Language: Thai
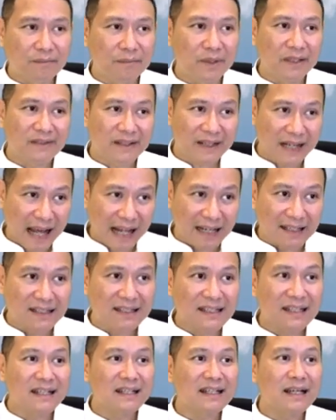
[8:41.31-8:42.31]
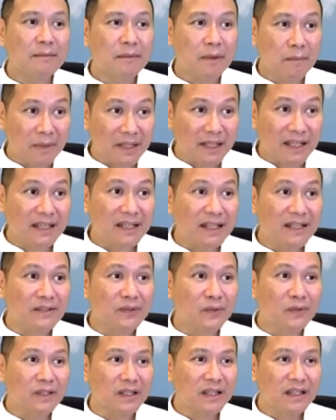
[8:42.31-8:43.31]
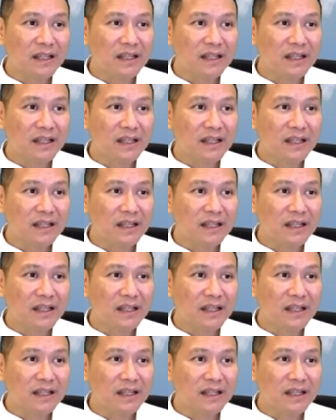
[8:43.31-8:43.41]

พิสดารขึ้นเรื่อยๆไม่มีที่สิ้นสุด